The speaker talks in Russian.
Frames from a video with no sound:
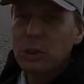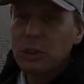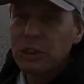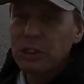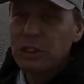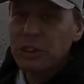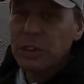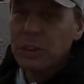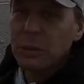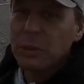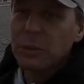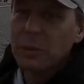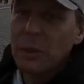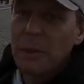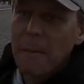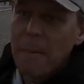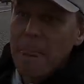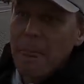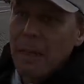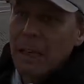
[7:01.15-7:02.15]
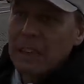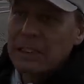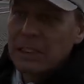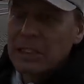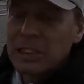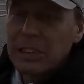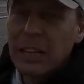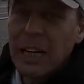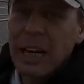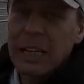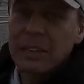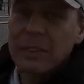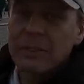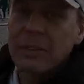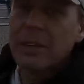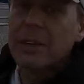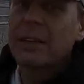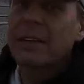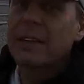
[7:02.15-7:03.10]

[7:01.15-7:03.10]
идею титанов